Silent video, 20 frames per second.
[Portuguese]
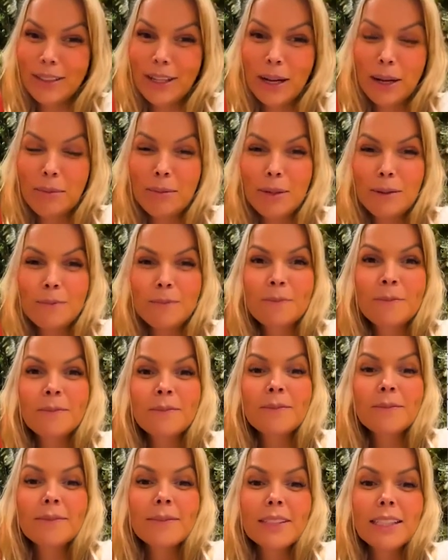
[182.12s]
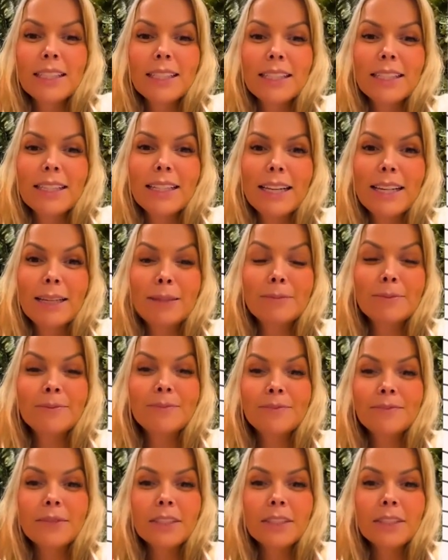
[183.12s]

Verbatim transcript: sabe? Né?